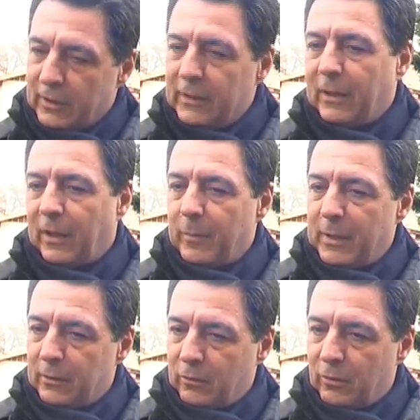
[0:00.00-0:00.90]

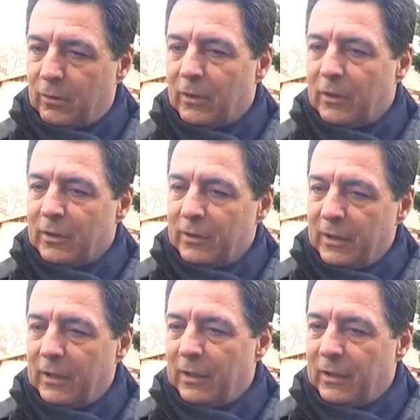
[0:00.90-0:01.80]
incremento
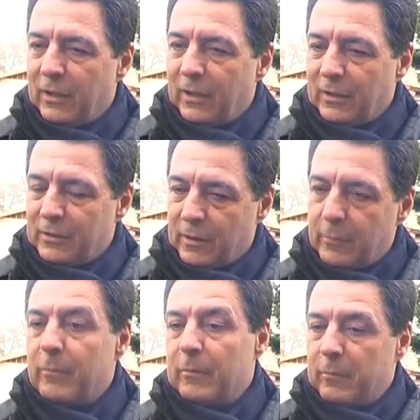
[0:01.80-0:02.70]
di eh, ris
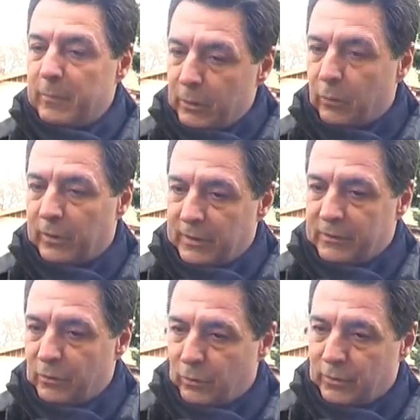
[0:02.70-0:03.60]
minori
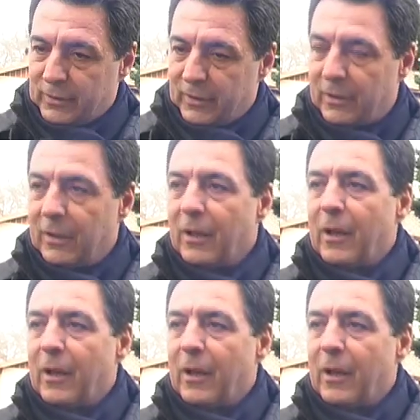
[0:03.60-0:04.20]
risorse